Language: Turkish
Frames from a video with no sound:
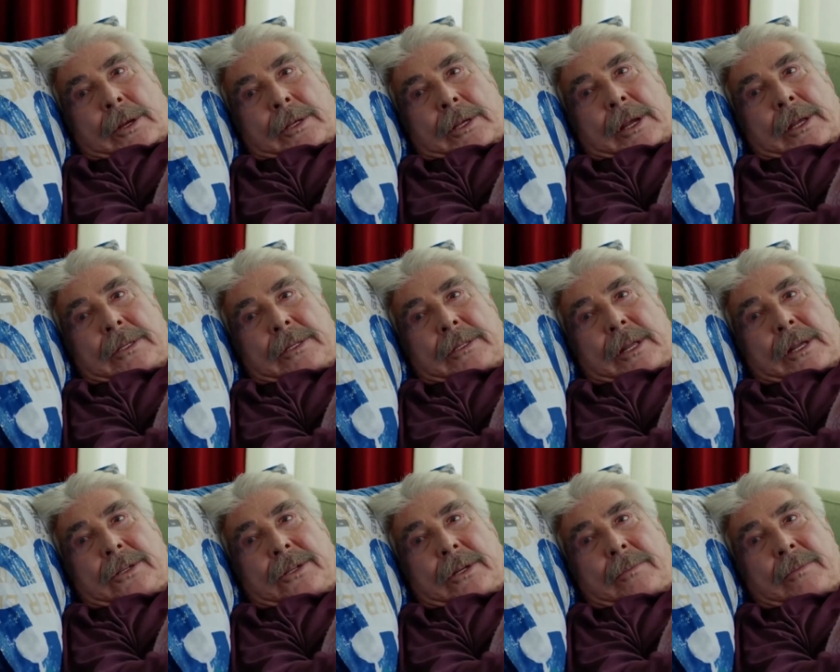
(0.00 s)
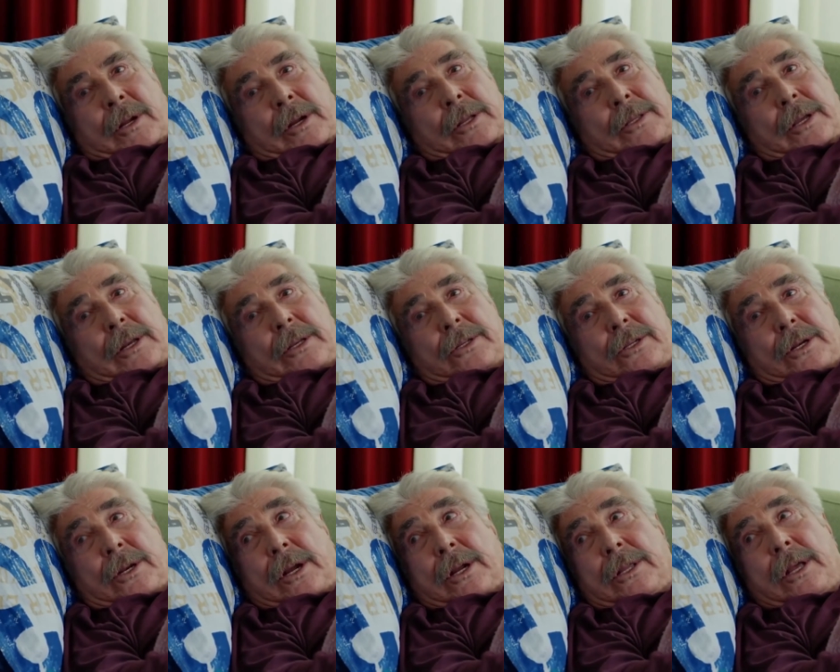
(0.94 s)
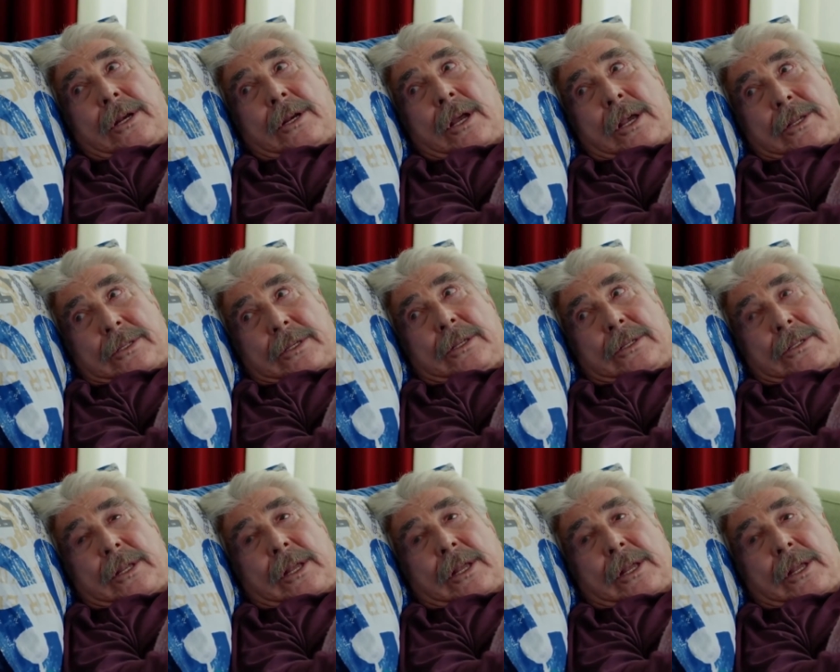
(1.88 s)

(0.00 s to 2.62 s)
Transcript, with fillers: Ya gelsinler canım. Ne kadar ince, ne kadar nazik